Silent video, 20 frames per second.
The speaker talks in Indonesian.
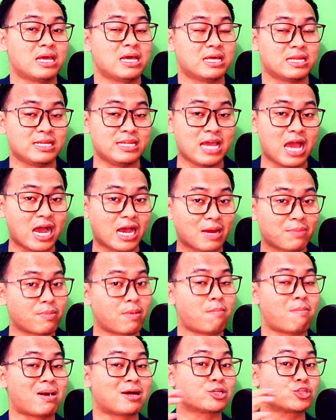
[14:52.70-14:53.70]
dia akan
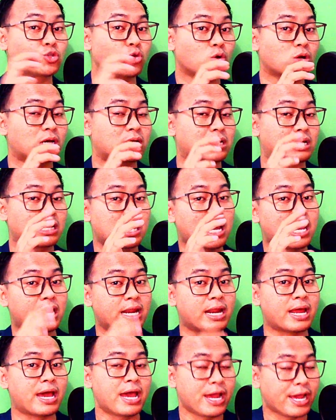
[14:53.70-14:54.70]
memasok ke
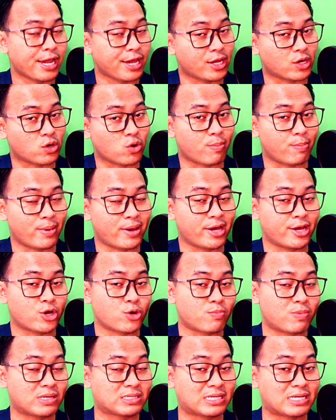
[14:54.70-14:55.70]
negara Eropa Eropa
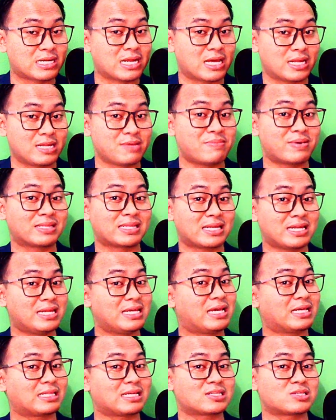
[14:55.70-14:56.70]
sana cuma tadi
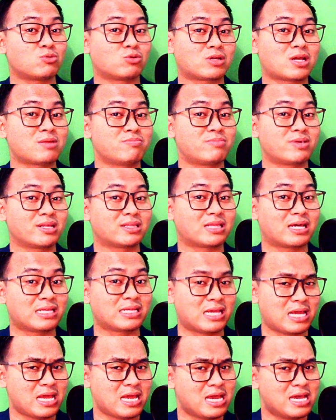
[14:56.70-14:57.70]
kita sebutkan beritanya
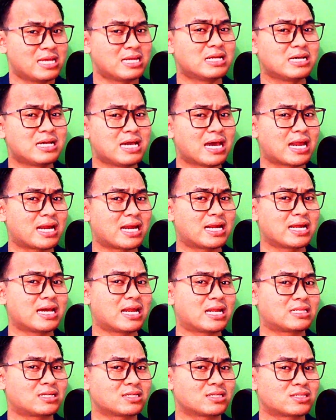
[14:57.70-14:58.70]

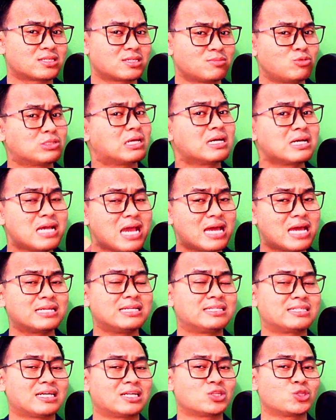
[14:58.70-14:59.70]
negara-negara tersebut enggan
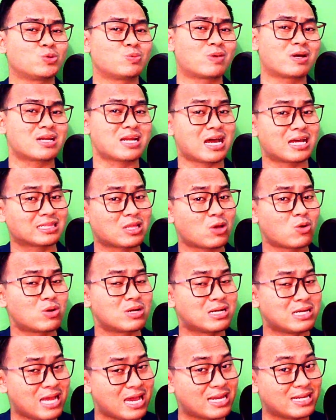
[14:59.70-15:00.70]
dicantumkan atau
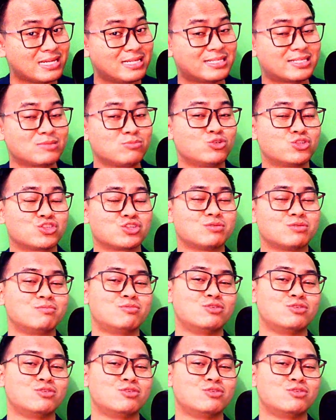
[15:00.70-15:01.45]
enggan disebut-sebut